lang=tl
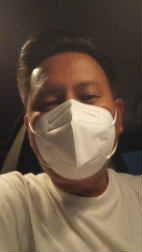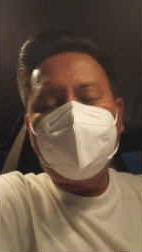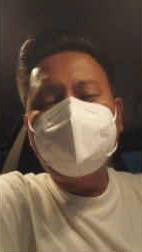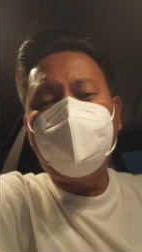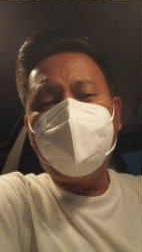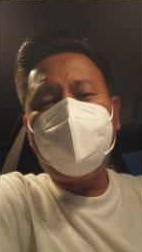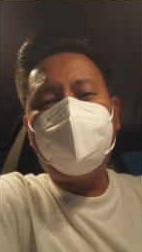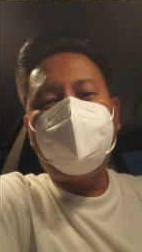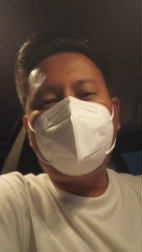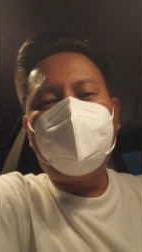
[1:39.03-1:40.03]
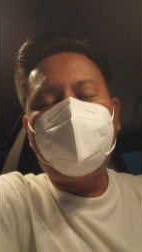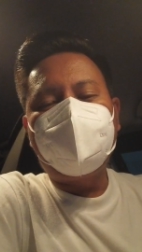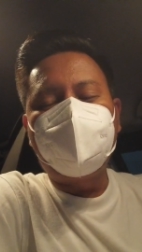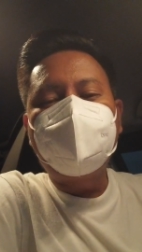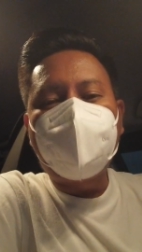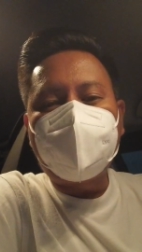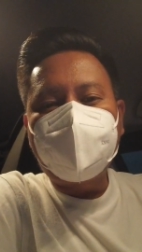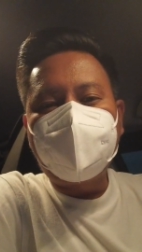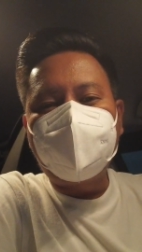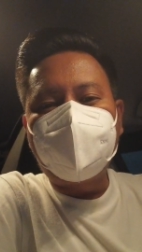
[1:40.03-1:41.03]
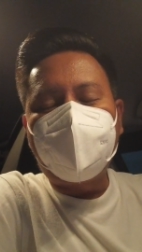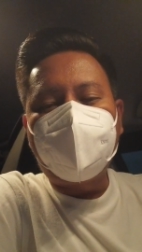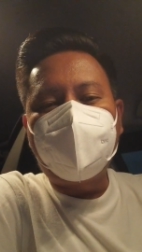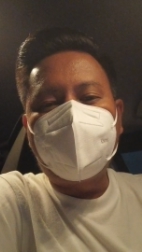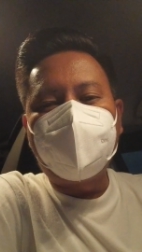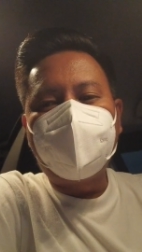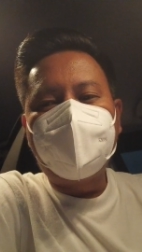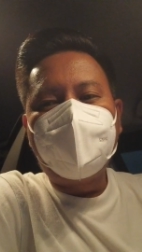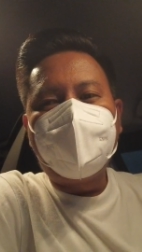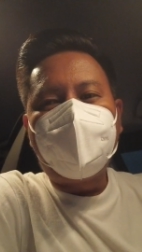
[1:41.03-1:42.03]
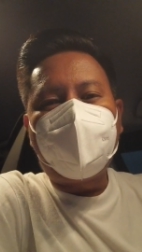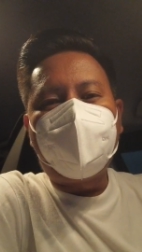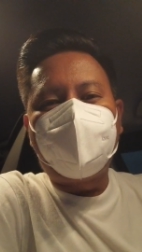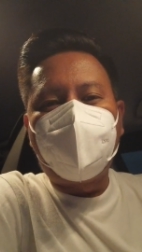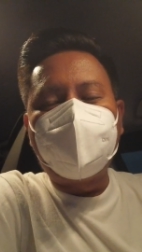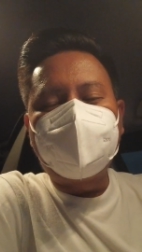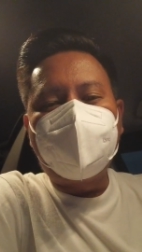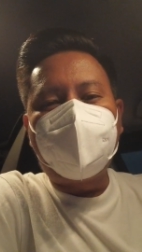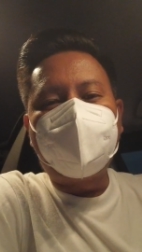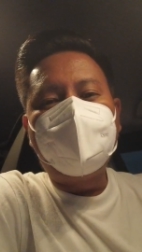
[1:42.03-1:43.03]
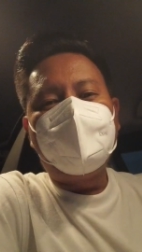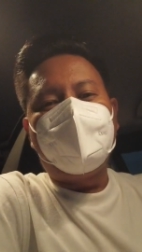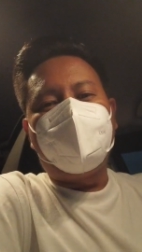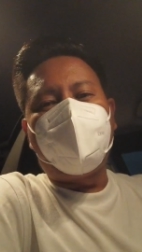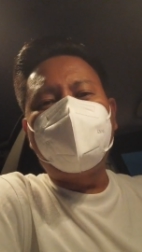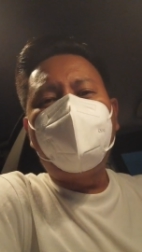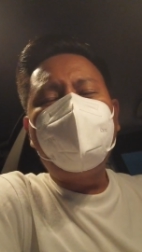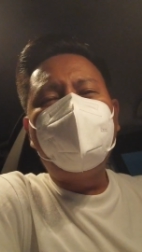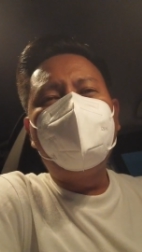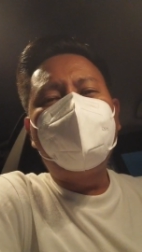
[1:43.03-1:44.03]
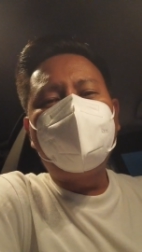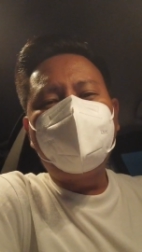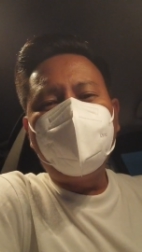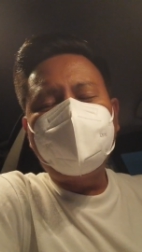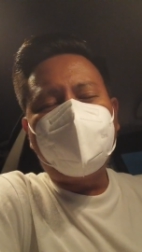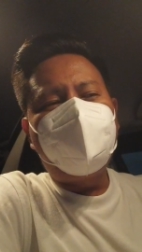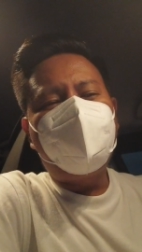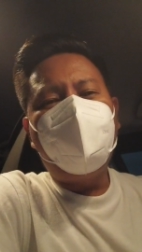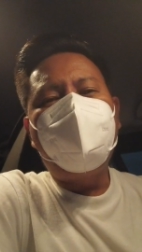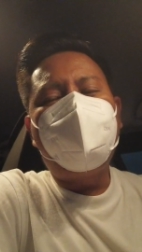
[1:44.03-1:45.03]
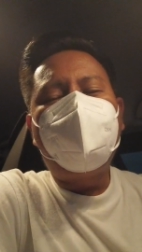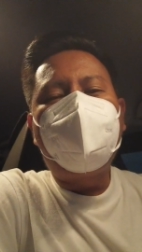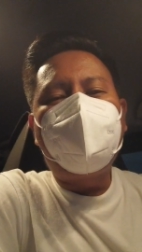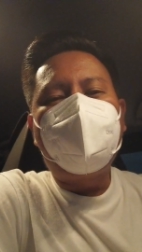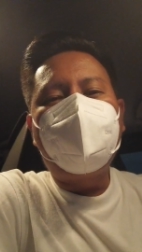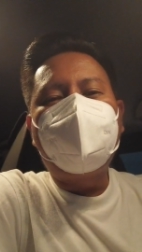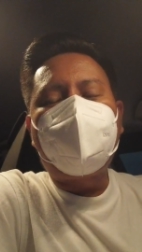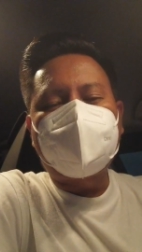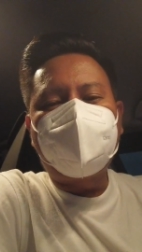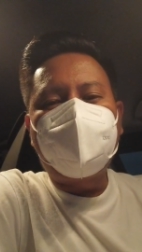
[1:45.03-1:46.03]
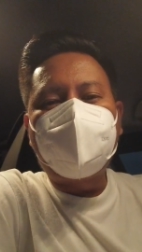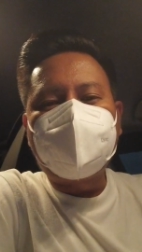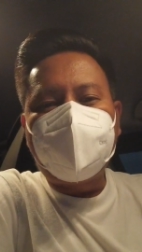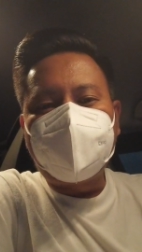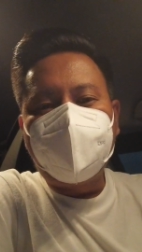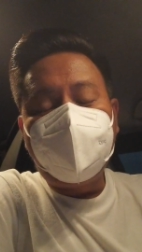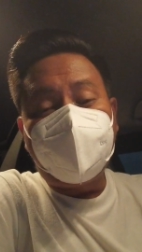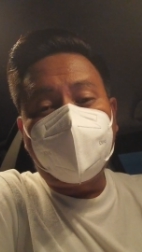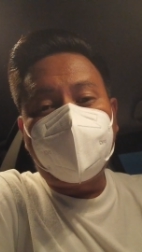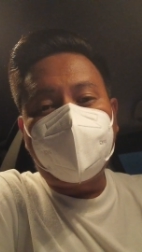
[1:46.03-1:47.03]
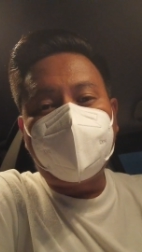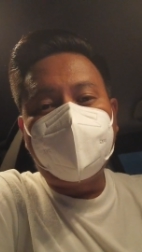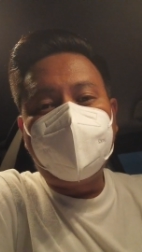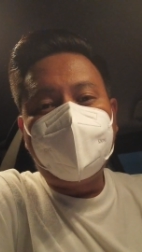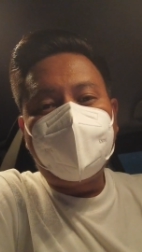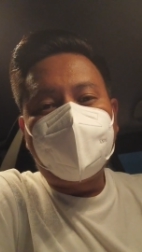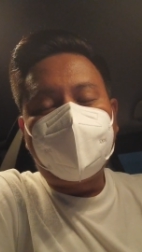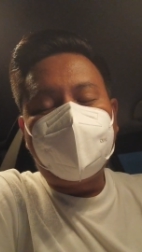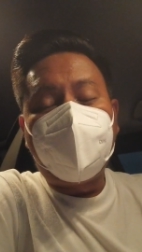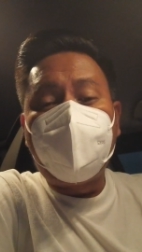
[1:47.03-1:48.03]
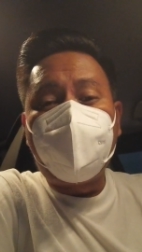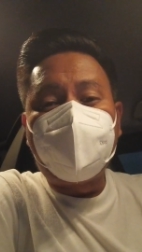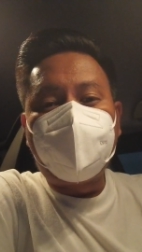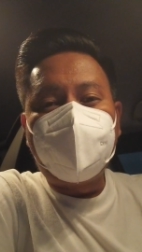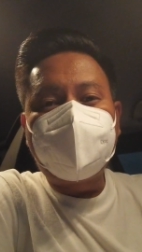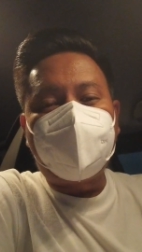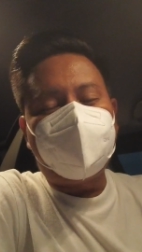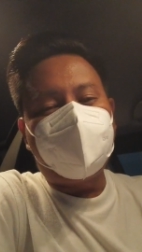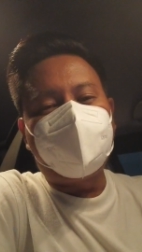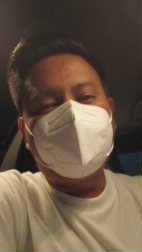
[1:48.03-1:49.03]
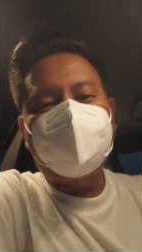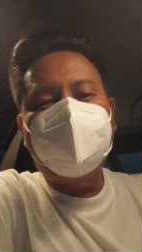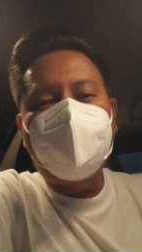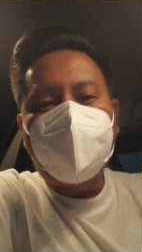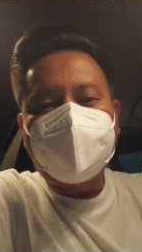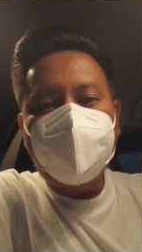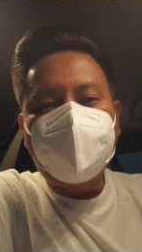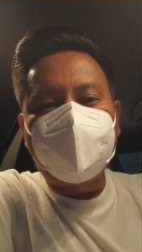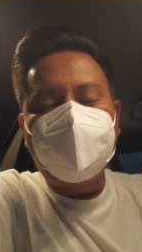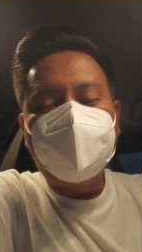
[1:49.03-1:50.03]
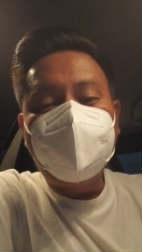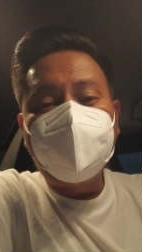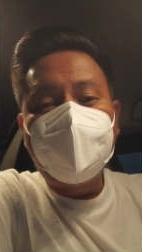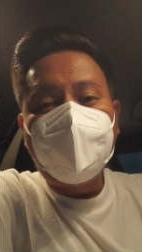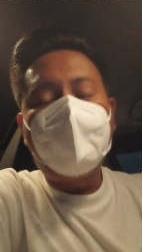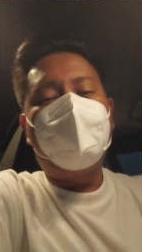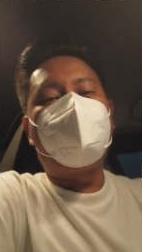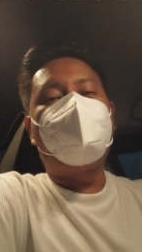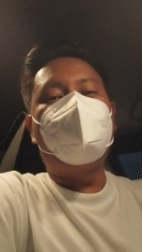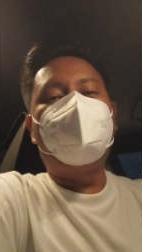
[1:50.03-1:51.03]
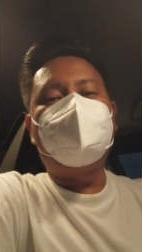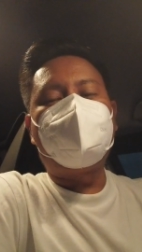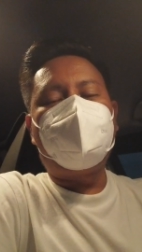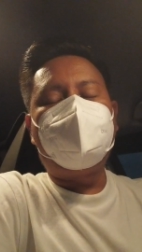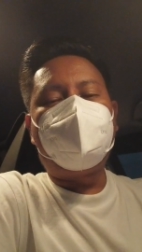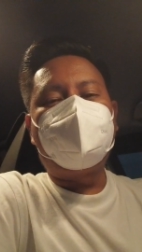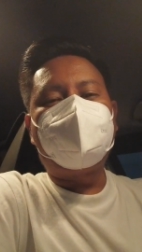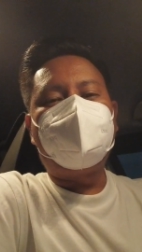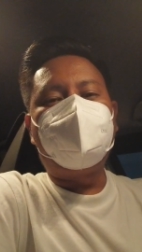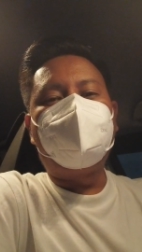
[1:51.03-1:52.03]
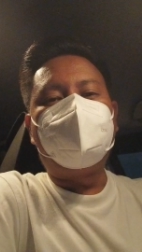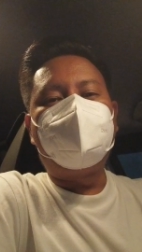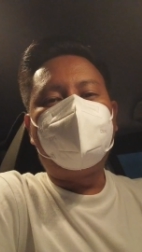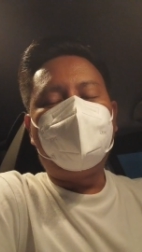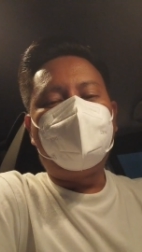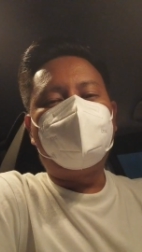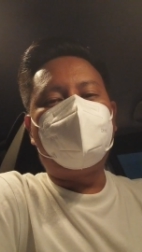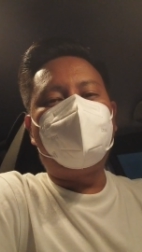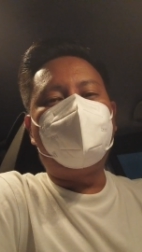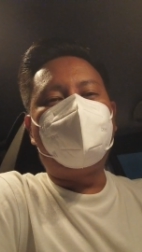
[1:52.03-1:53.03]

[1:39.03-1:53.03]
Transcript: at syempre uh, shoot natin yung uh, uh, falls nila by the way Hulugan Falls alam ko may mga katabi pa sila doon na dalawang falls eh so check din natin kung mapupuntahan natin yon so